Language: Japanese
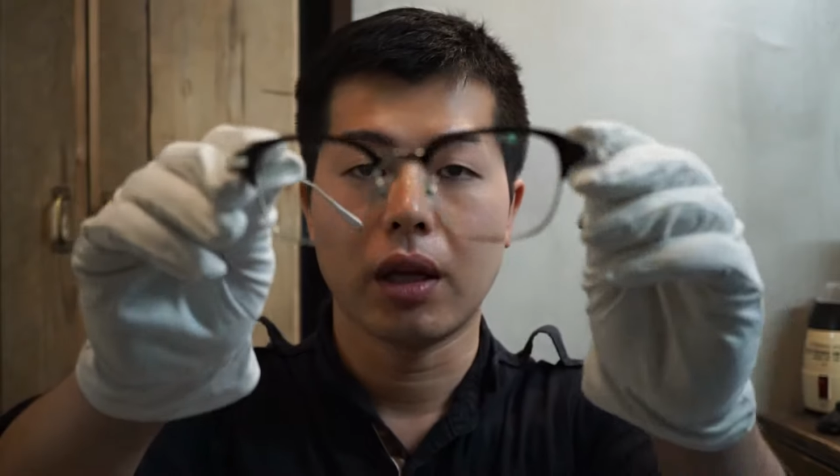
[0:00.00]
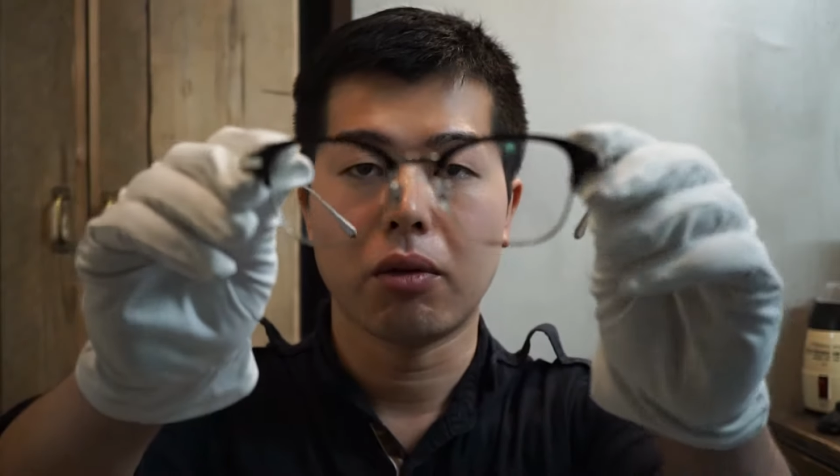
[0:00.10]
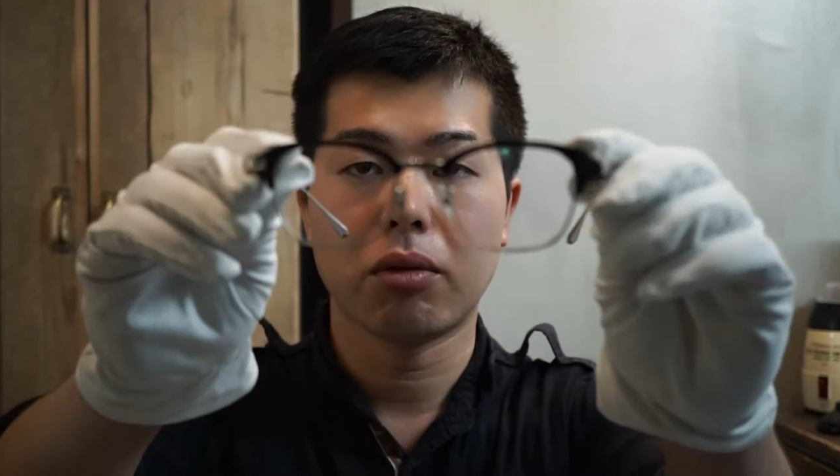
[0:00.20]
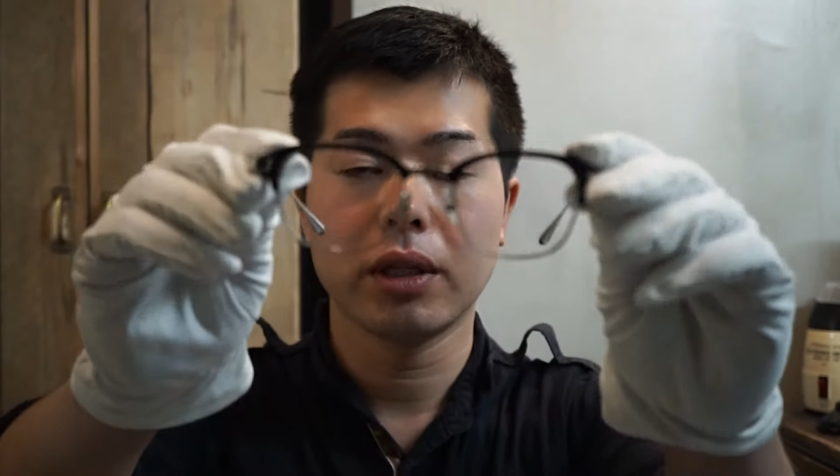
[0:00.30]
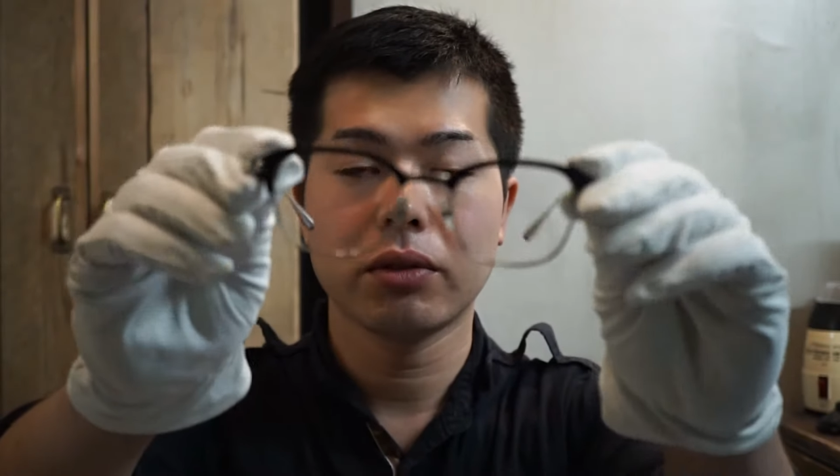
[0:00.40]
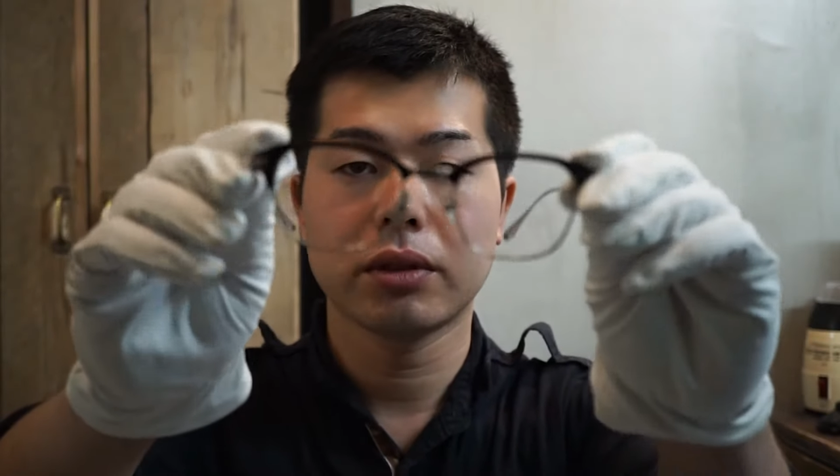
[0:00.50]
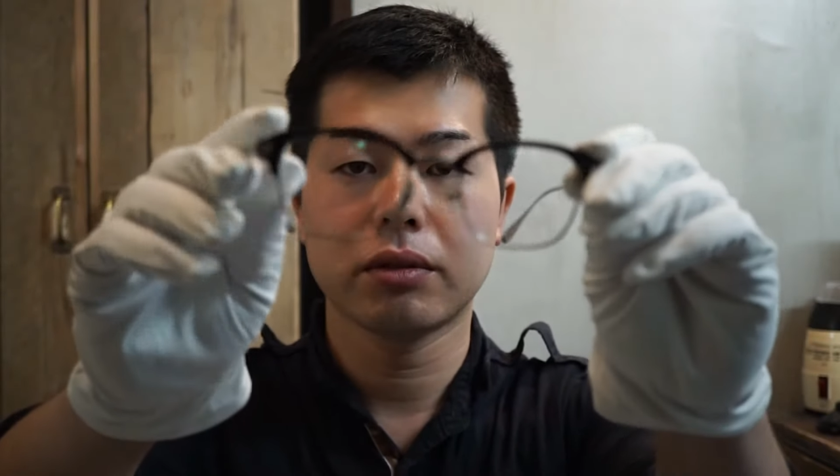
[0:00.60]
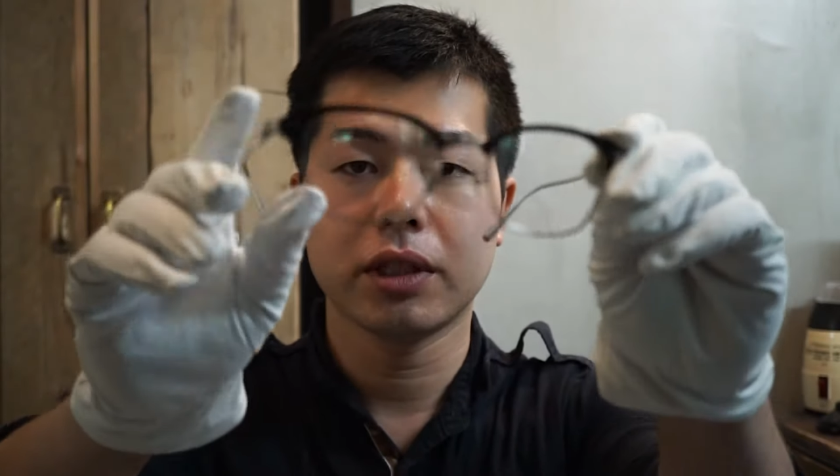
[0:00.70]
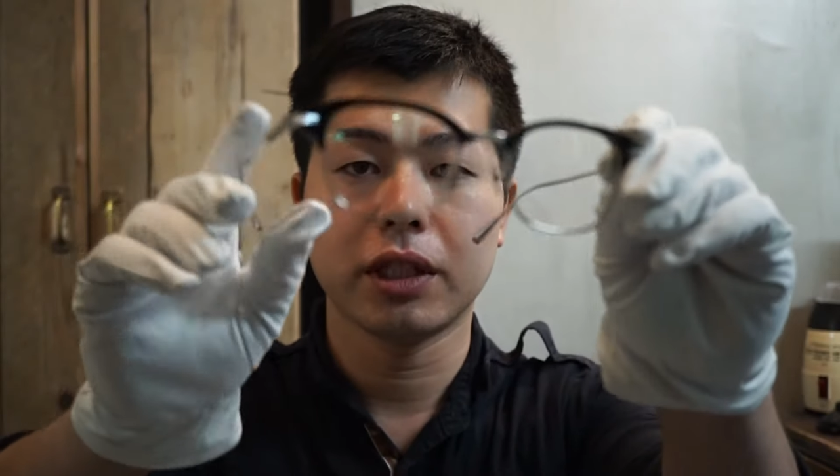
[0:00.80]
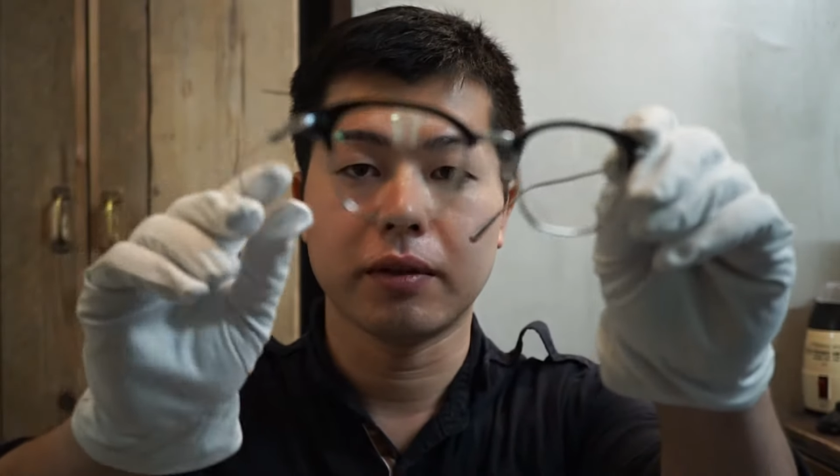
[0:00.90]

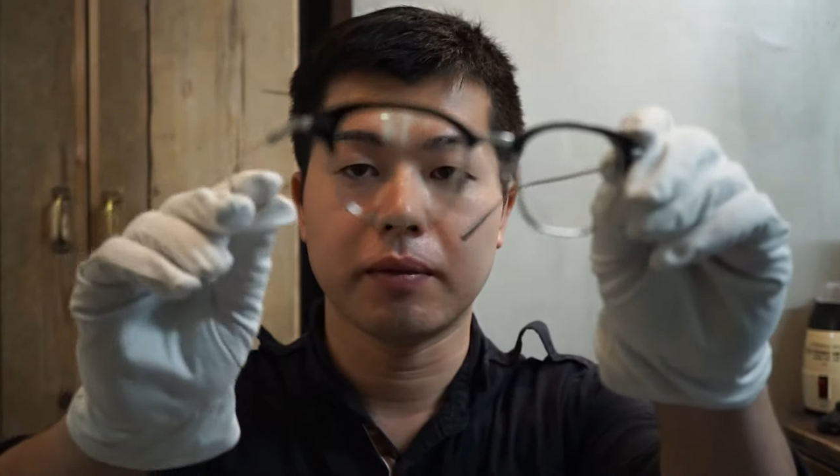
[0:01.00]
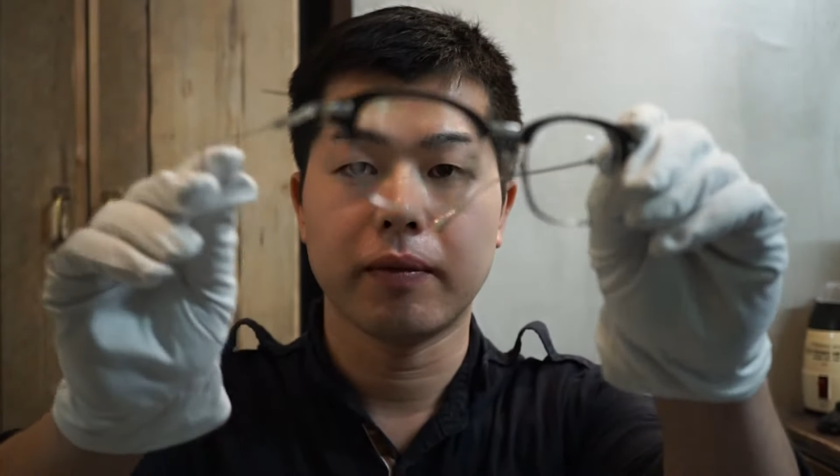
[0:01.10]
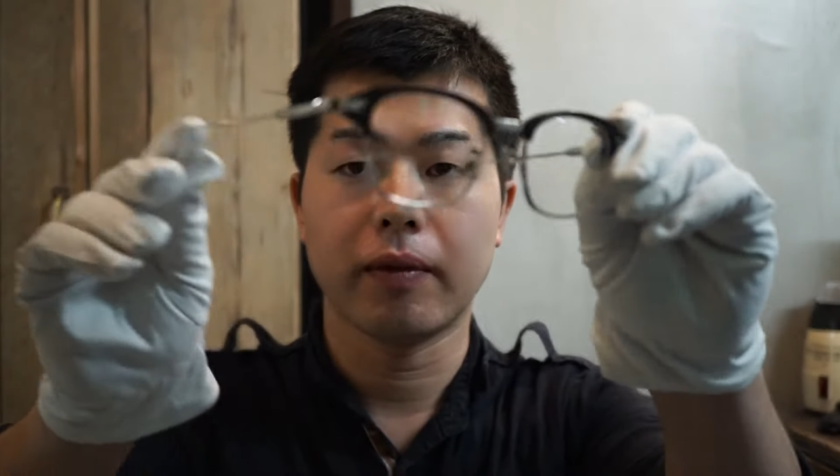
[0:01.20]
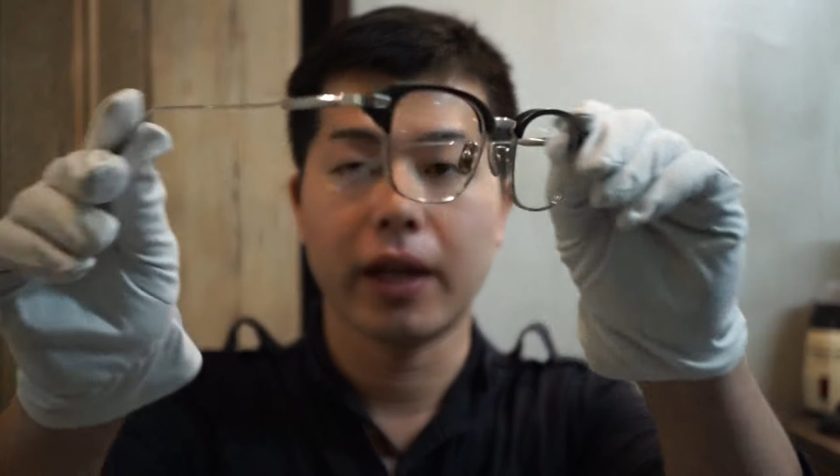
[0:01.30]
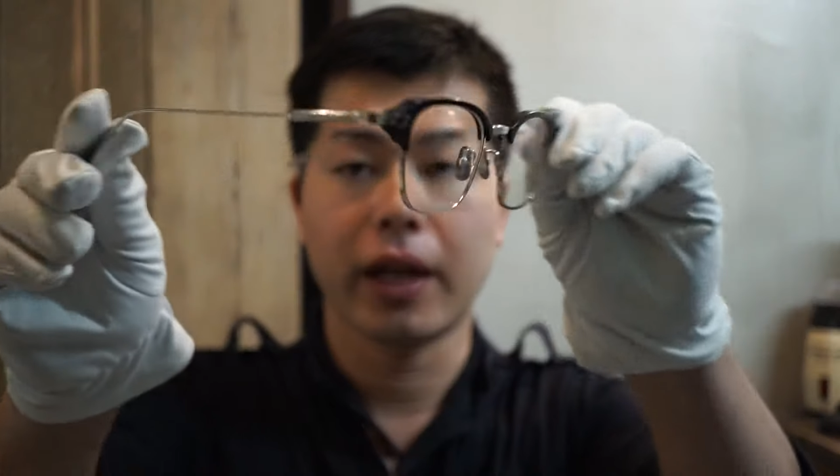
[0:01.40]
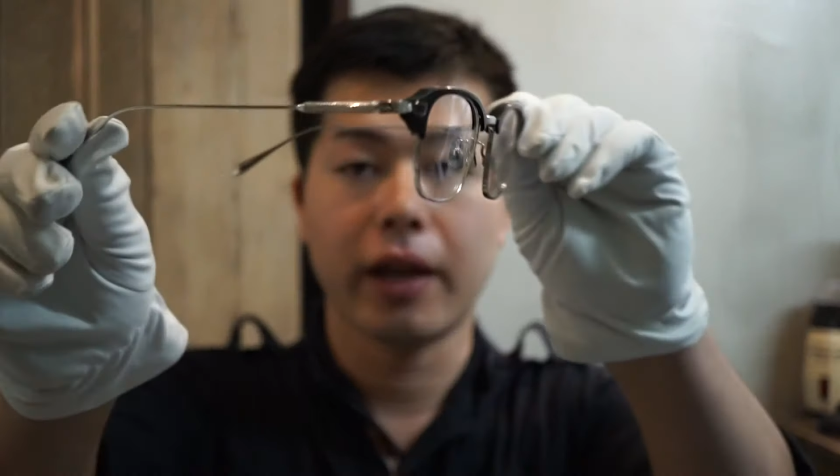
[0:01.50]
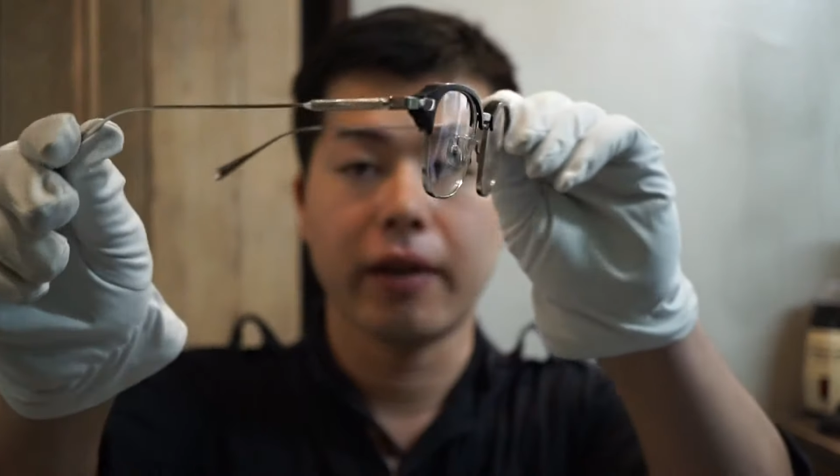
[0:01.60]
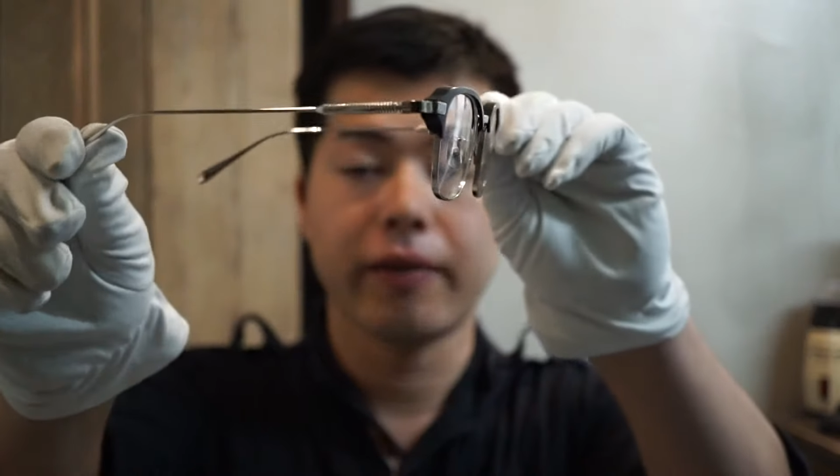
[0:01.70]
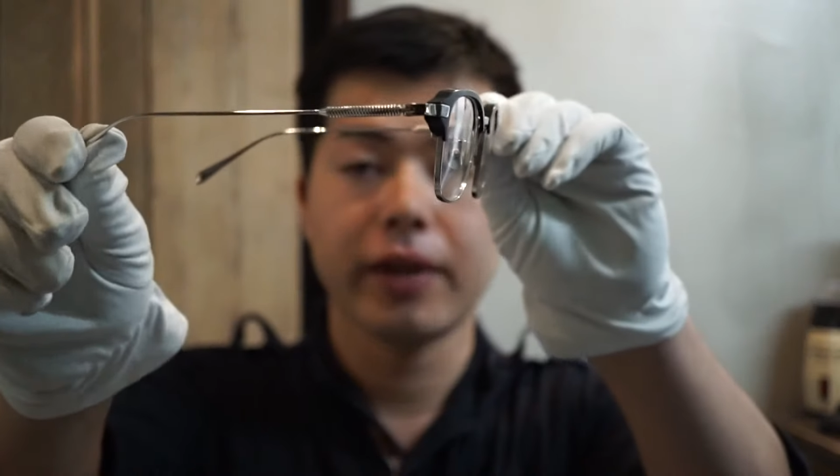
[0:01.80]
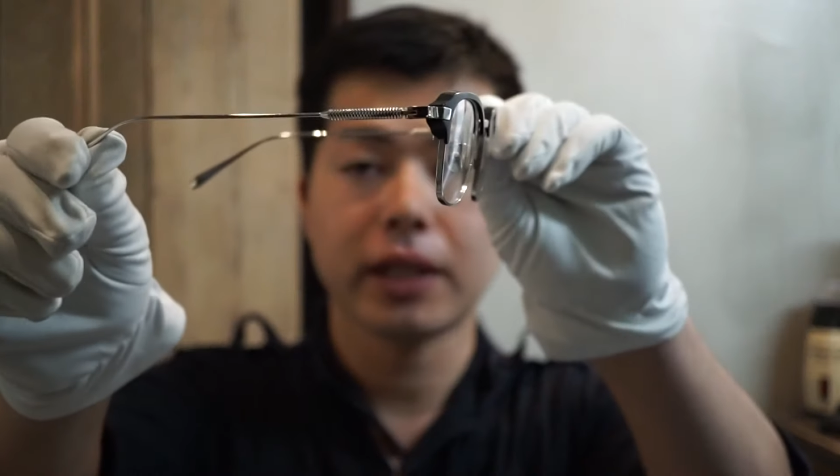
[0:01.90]

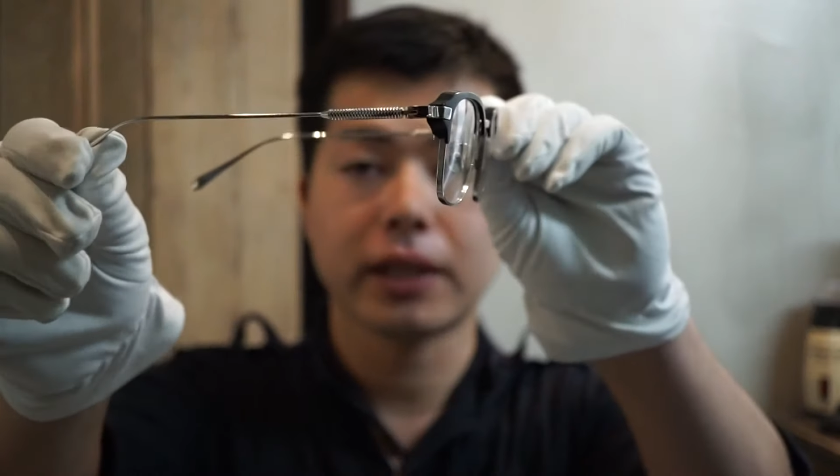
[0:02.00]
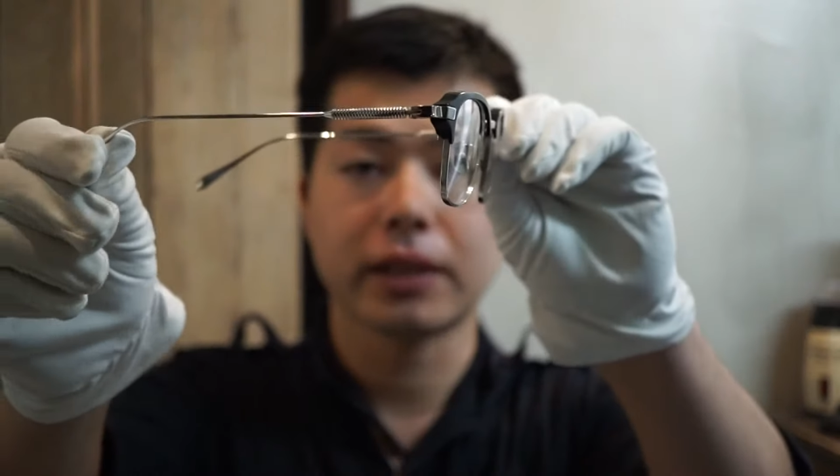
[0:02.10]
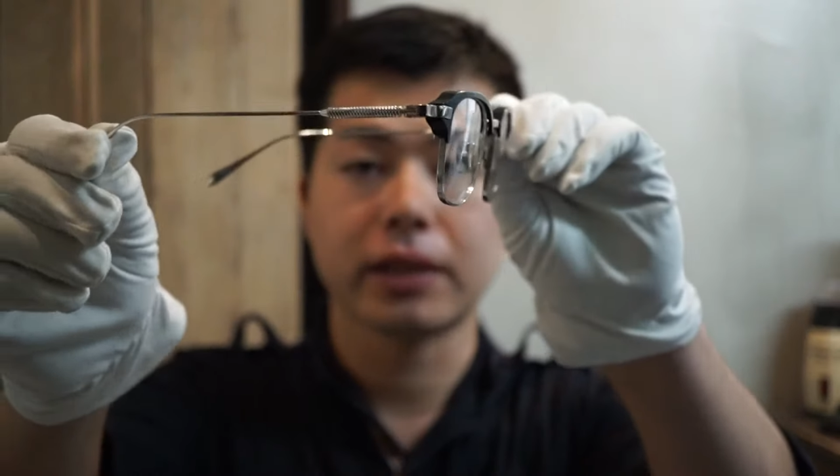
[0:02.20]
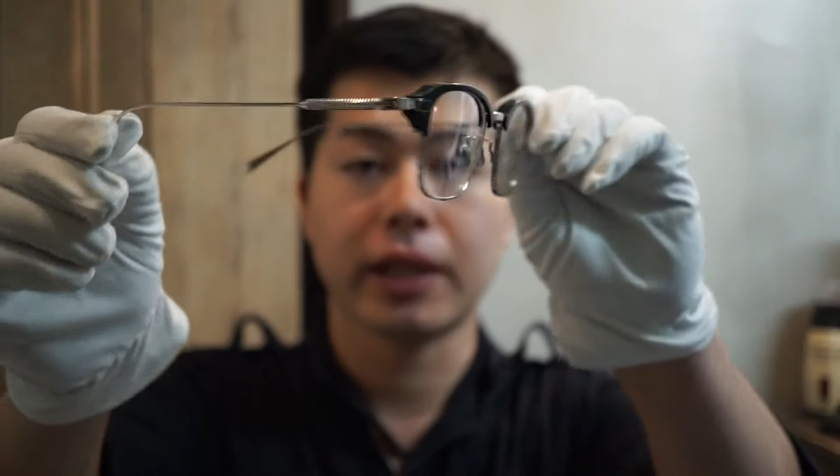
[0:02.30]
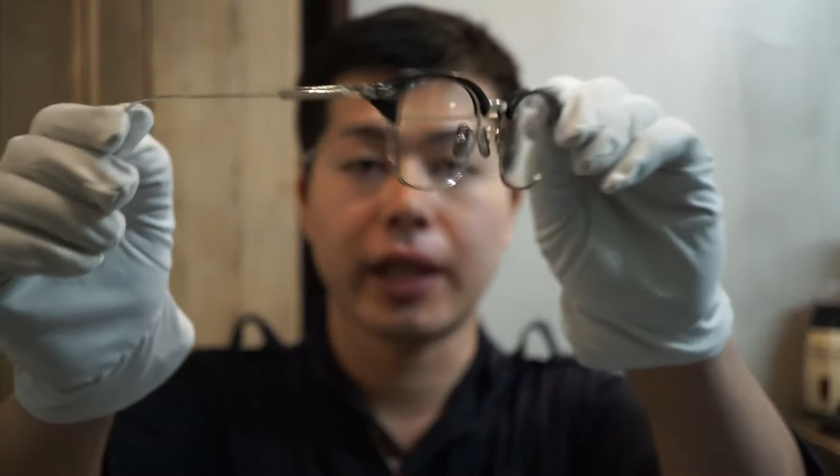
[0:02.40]
ホワイトスクリーン、ビアス、